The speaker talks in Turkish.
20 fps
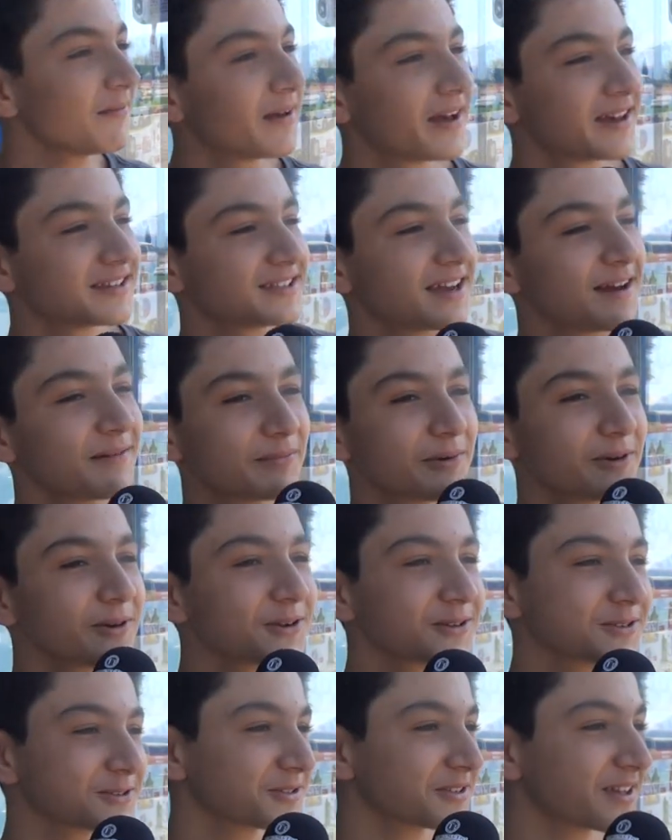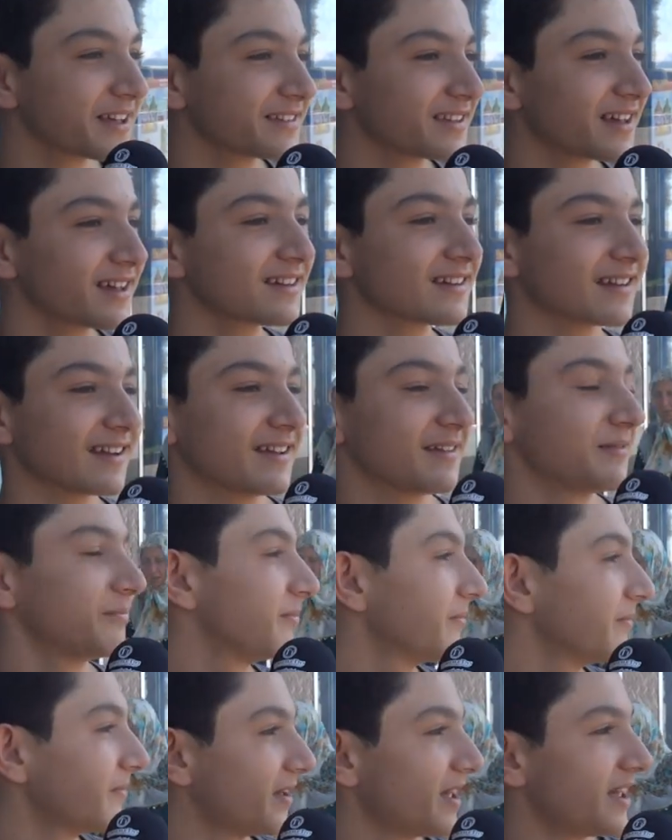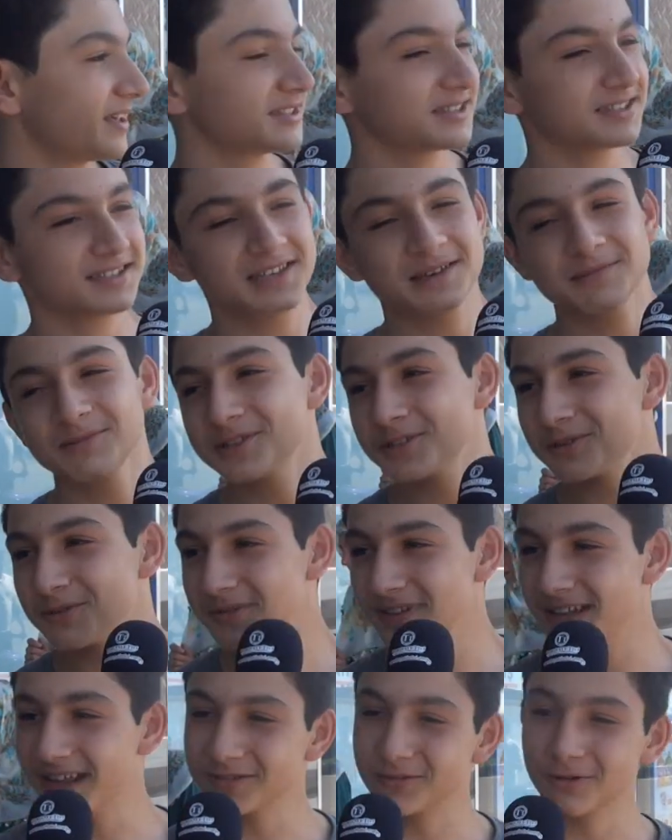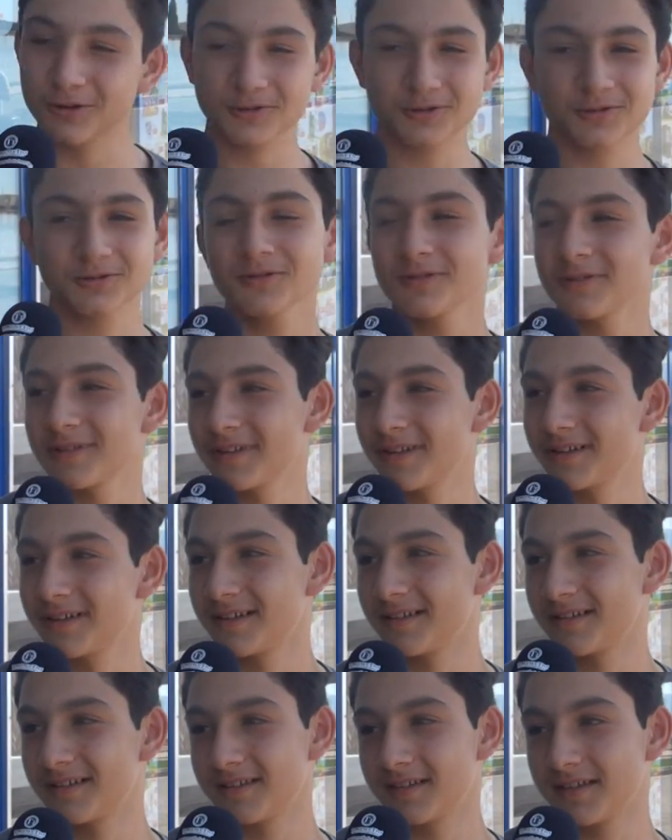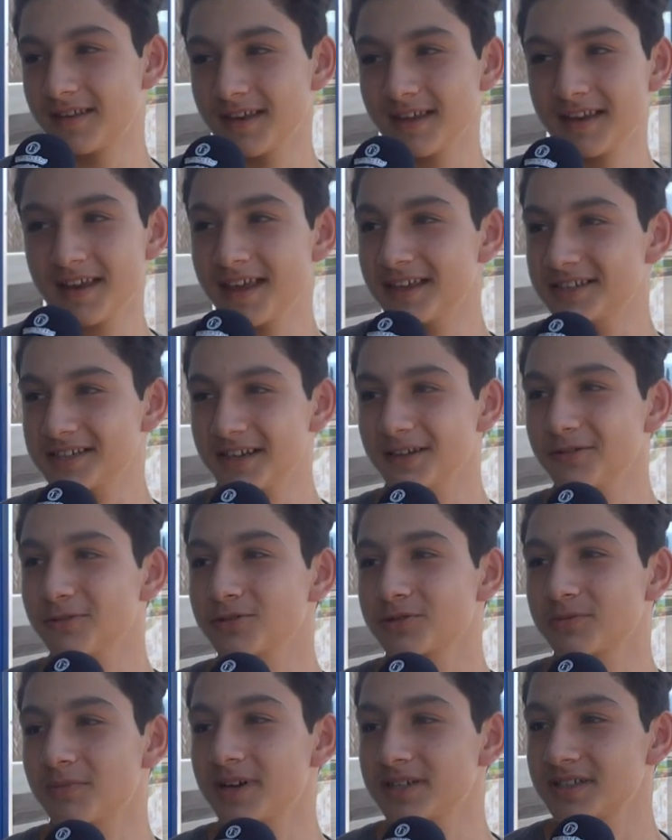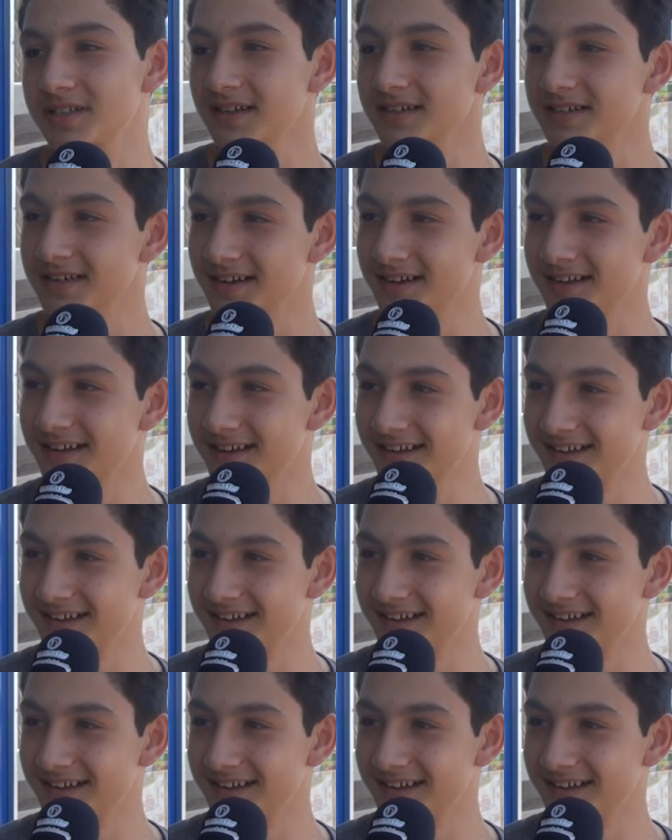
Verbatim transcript: Abi ya şampiyon olsun yeter. Eskisi gibi tribünler dolsun. Yine heyecanlı olsun maçlar.